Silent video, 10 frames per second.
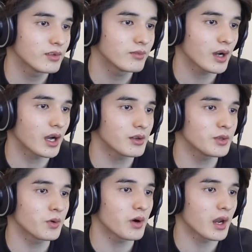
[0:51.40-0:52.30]
まあ、軽い
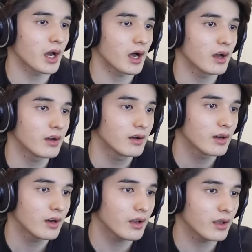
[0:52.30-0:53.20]
とこから。
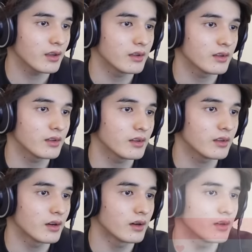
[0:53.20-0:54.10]
はい、ド